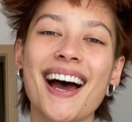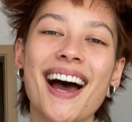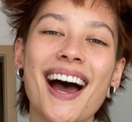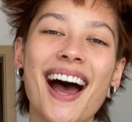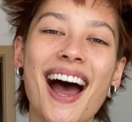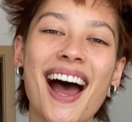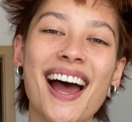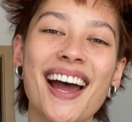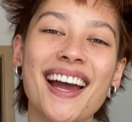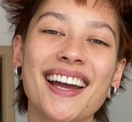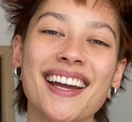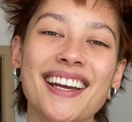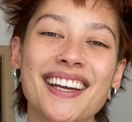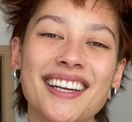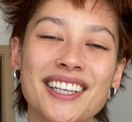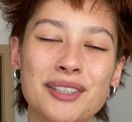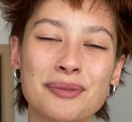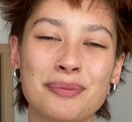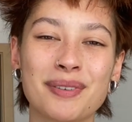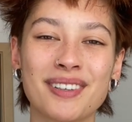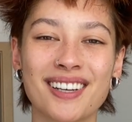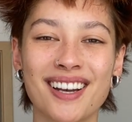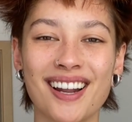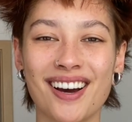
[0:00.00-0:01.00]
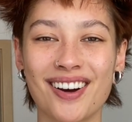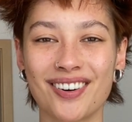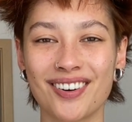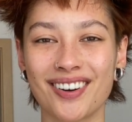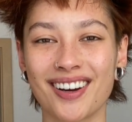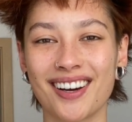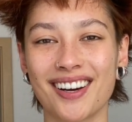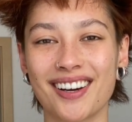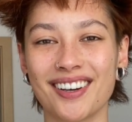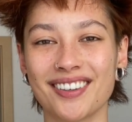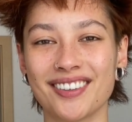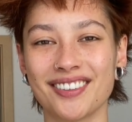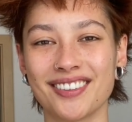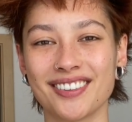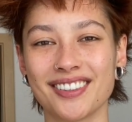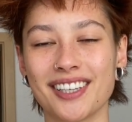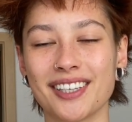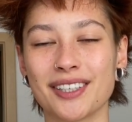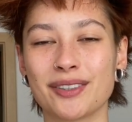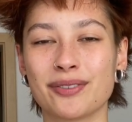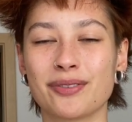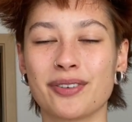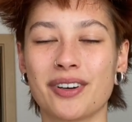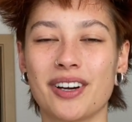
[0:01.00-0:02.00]
Hi, ich bin Laura und
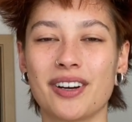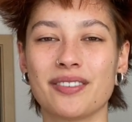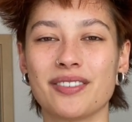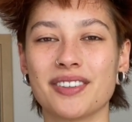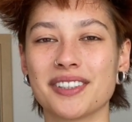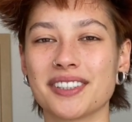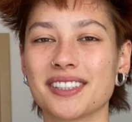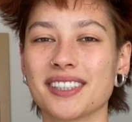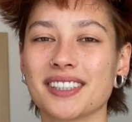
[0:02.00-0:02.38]
ich freue mich,